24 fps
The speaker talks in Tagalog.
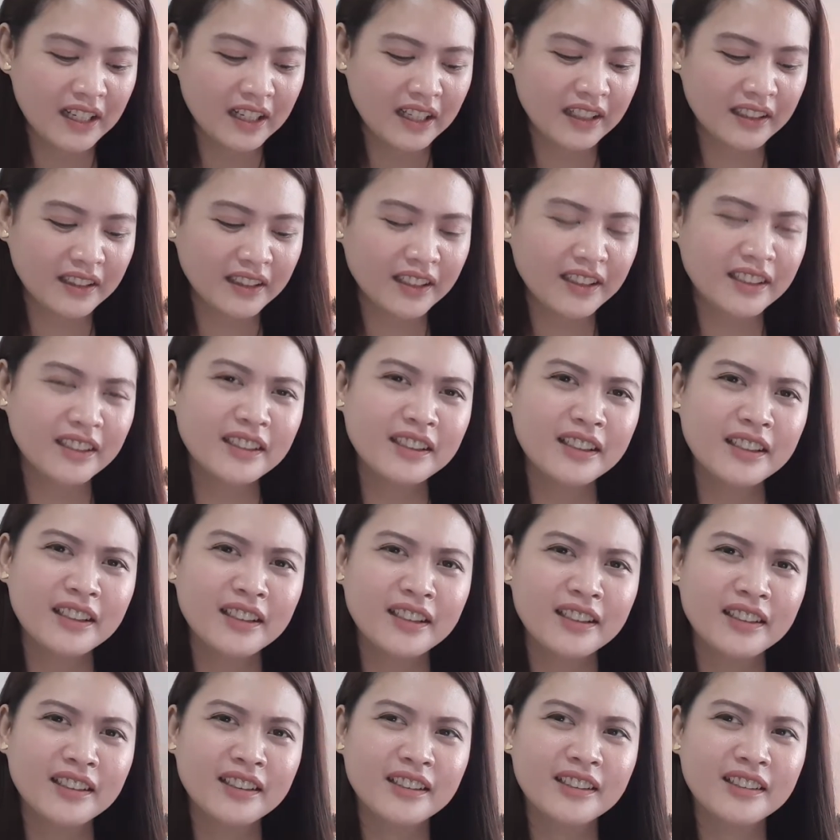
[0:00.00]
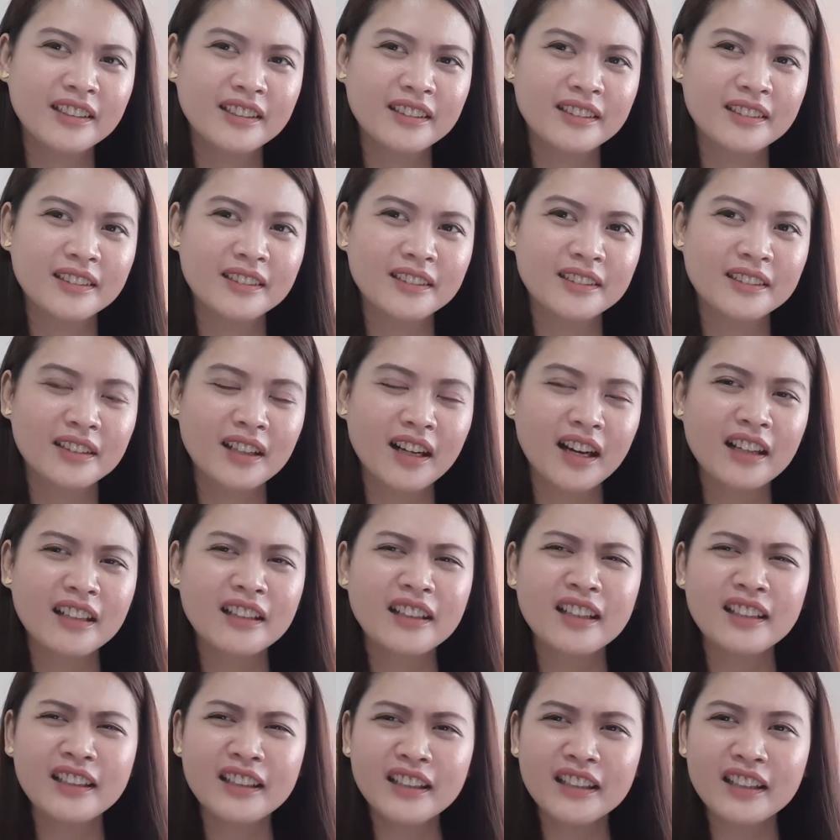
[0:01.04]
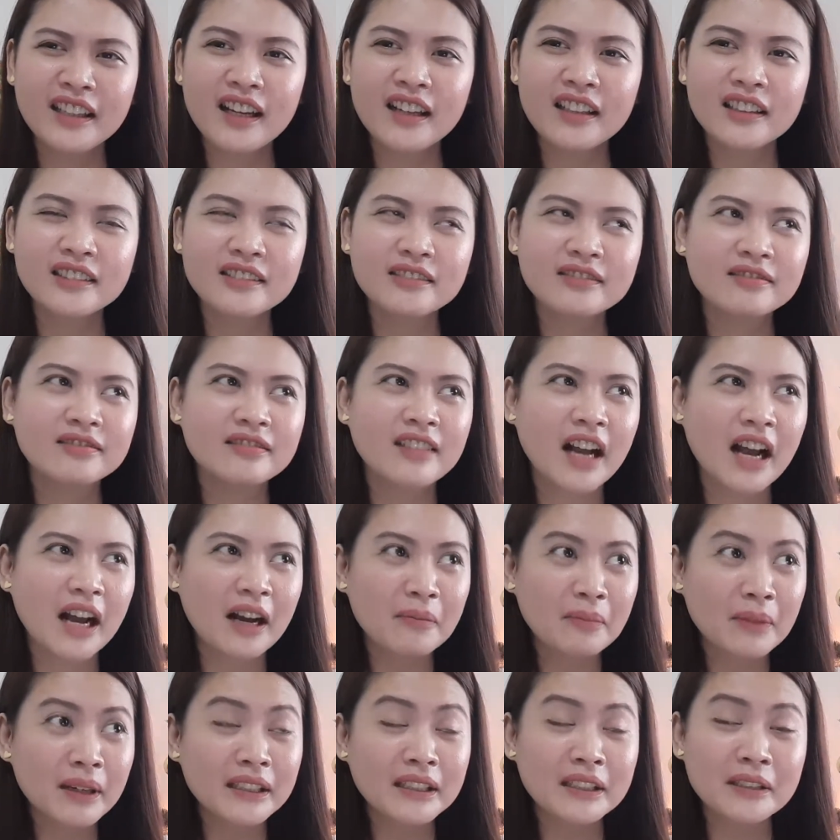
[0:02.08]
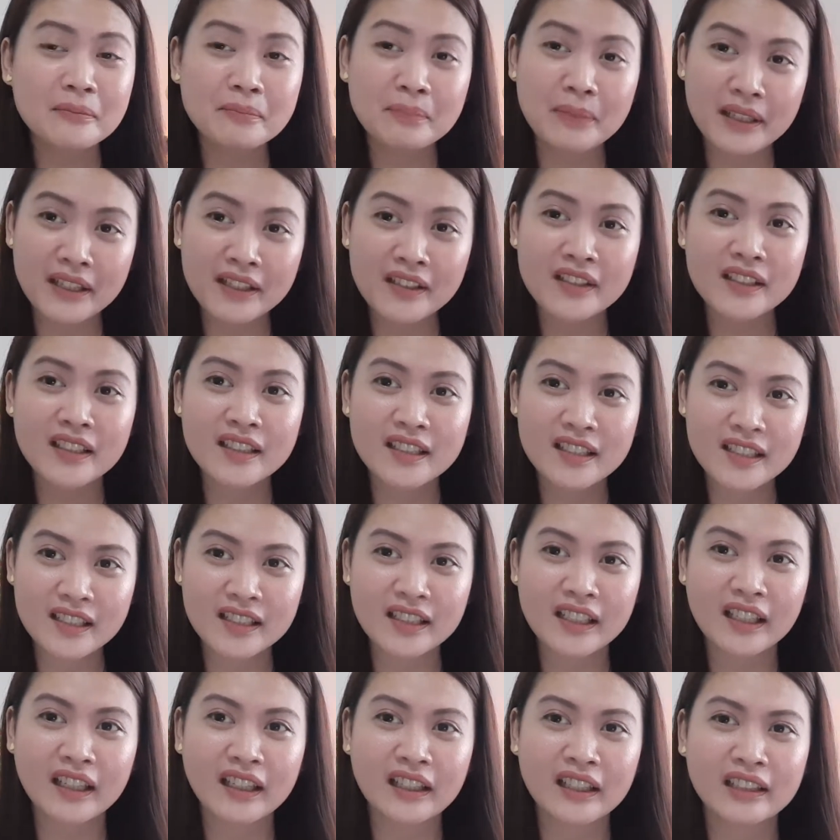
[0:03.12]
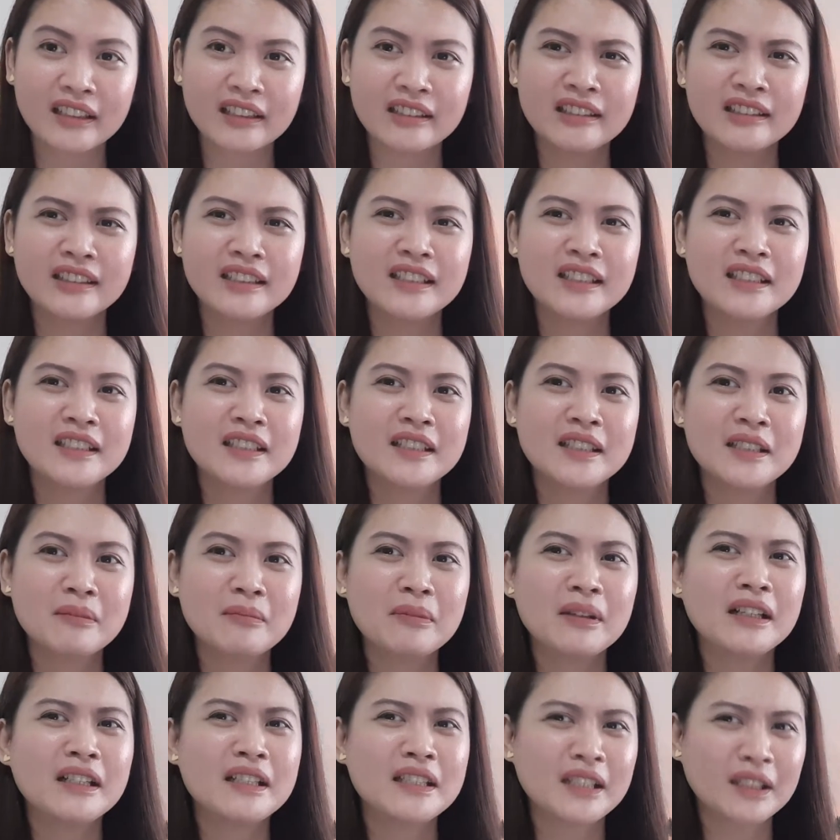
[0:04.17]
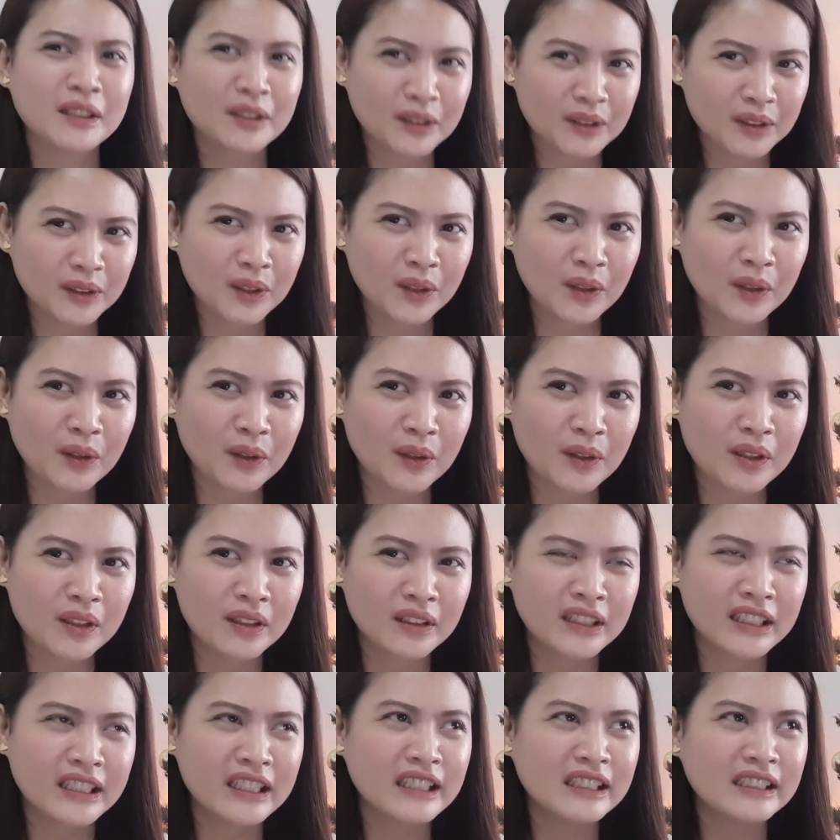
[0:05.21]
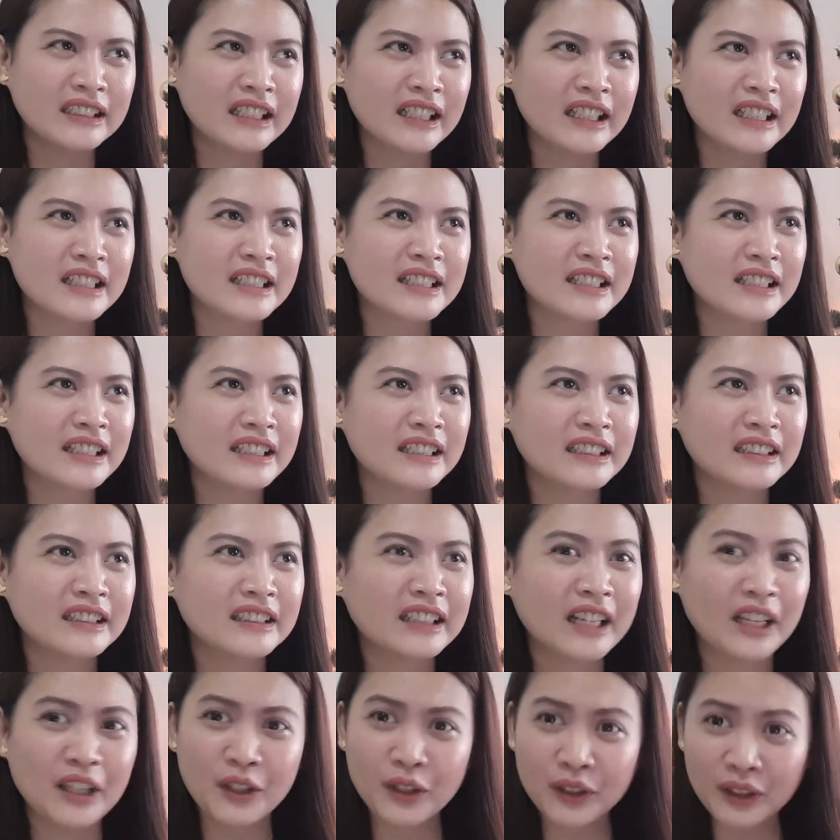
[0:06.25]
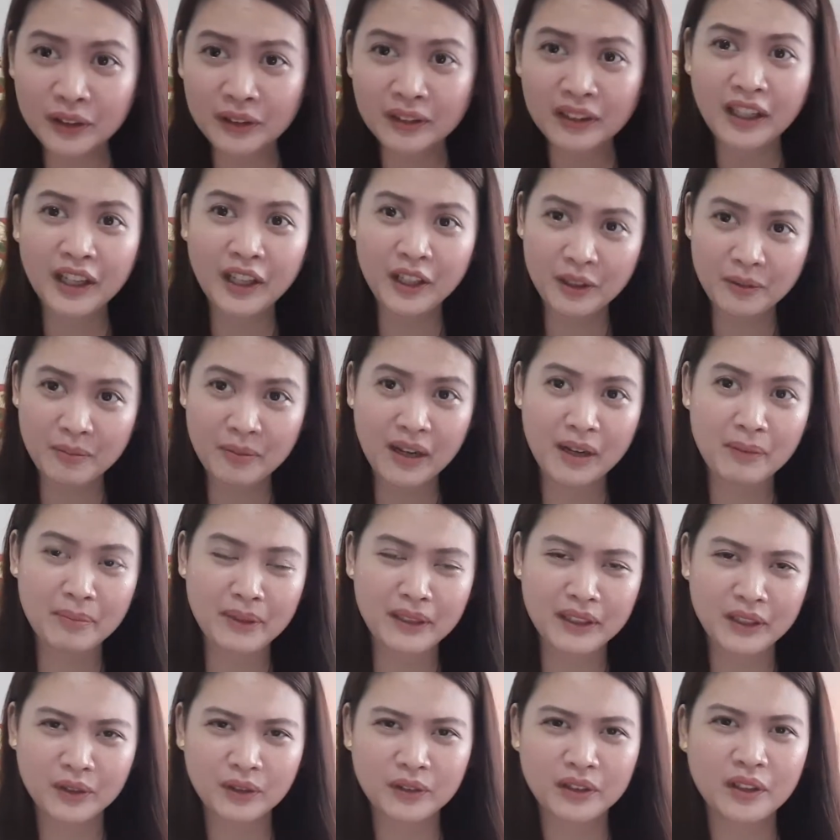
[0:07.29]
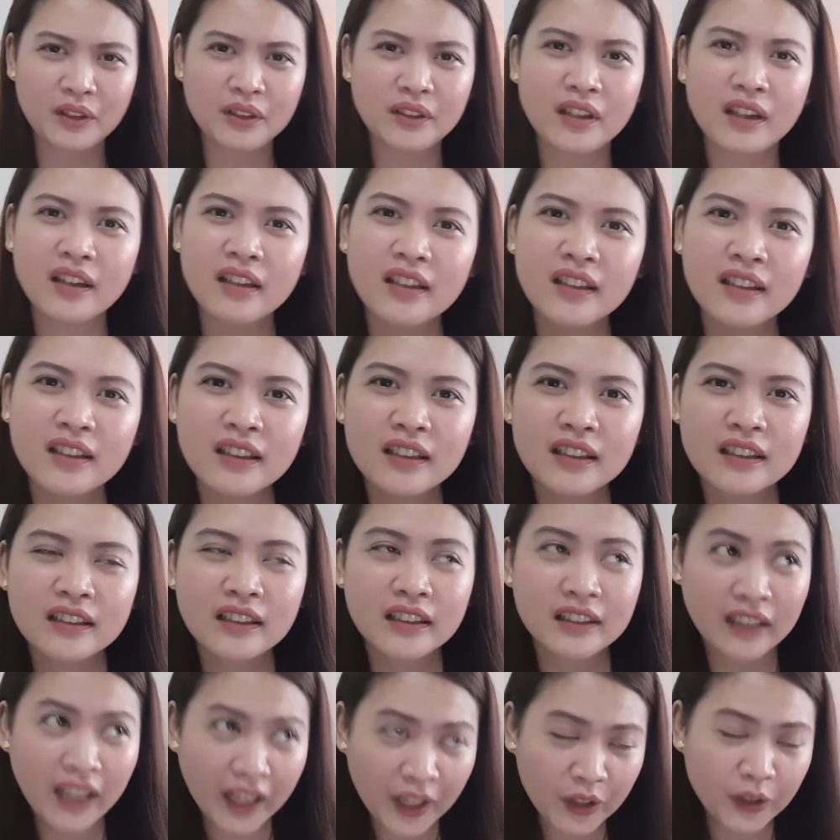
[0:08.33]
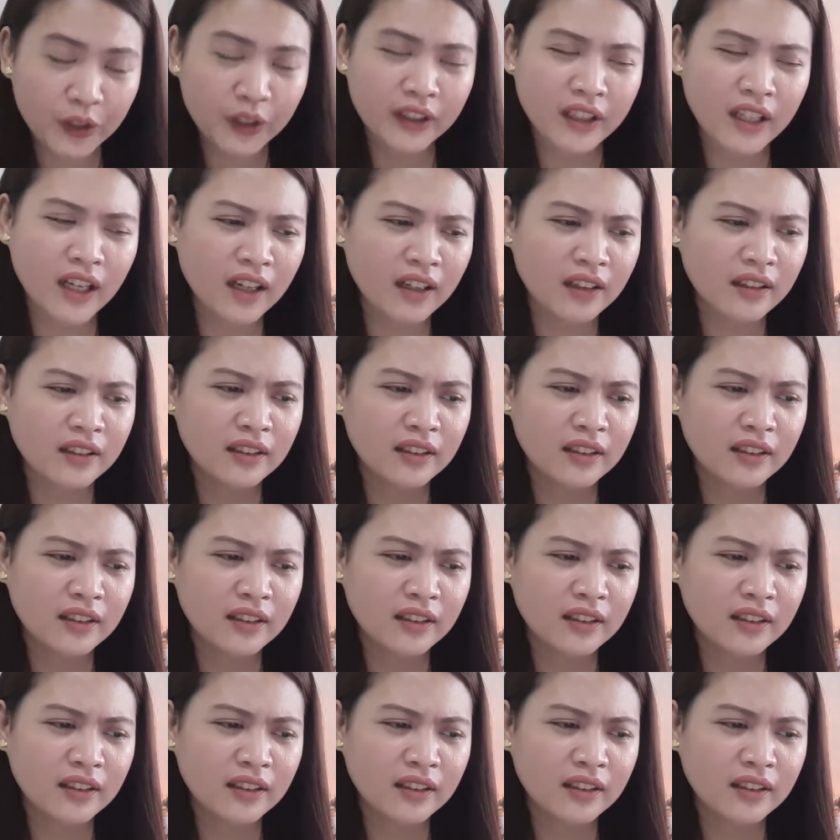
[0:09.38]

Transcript: And then, ang galing, ang haba ng patience niya sa mga sagot ko, realizing ngayon, ngayong mga panahon na yun na, ngayon na,